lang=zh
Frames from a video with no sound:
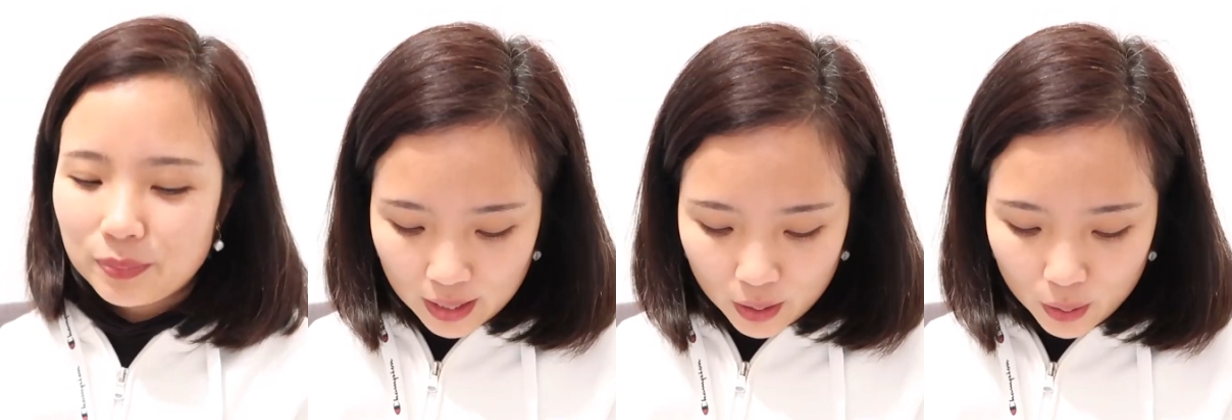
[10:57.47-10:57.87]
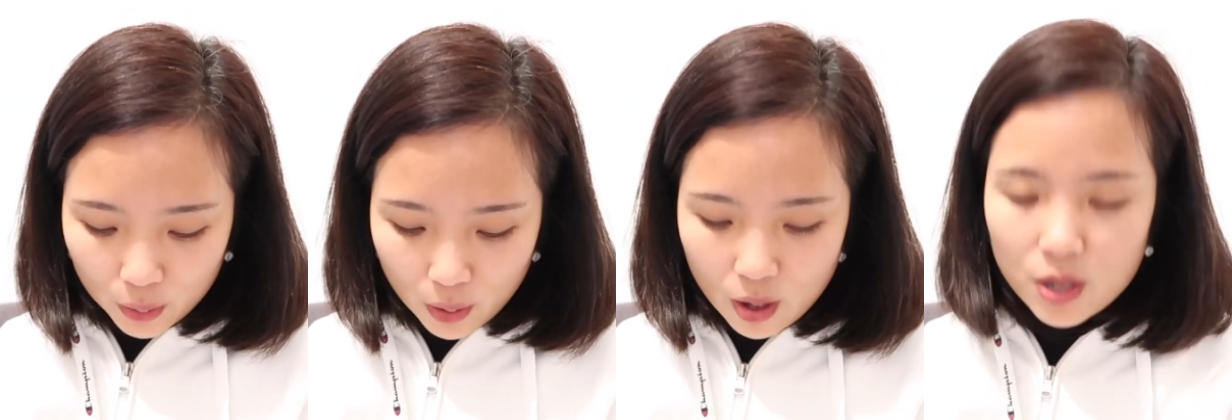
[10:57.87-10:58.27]
然
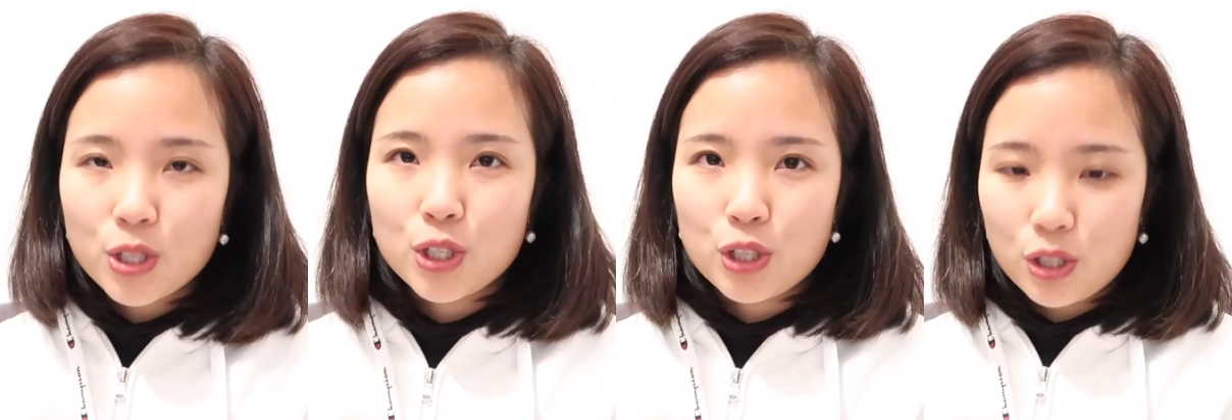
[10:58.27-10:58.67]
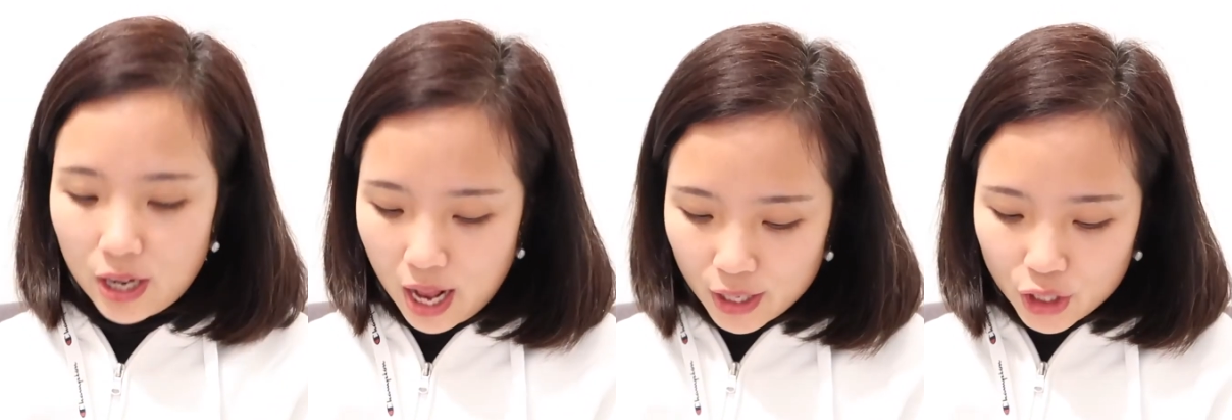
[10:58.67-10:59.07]
后二
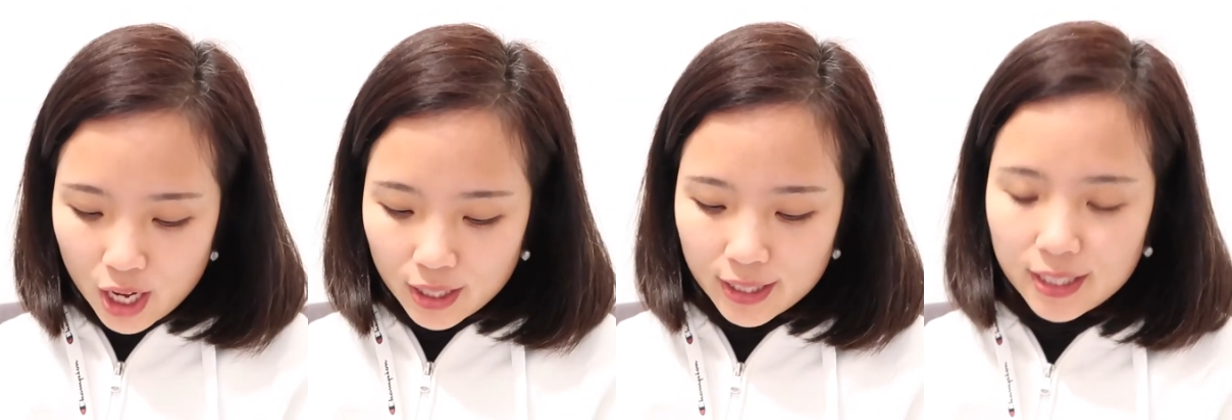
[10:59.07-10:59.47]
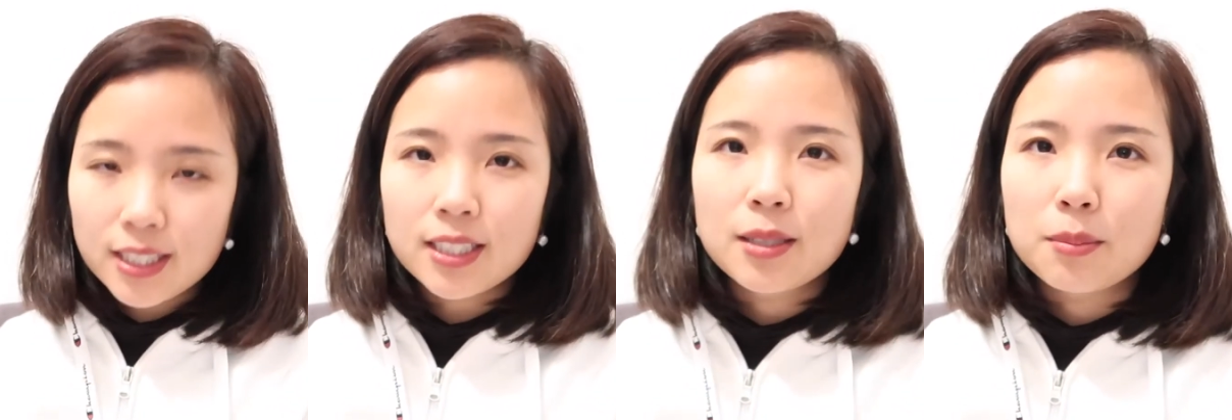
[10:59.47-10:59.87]
是脏兮
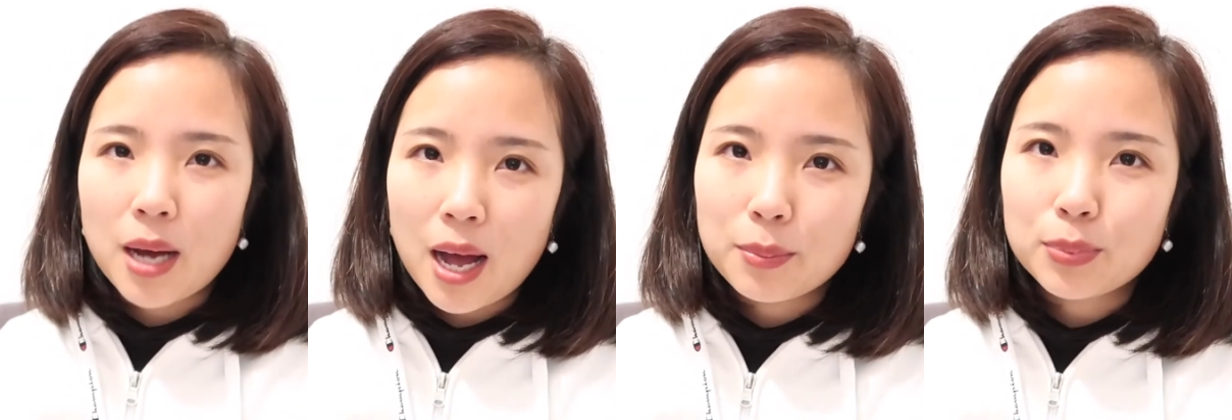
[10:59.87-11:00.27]
兮的抹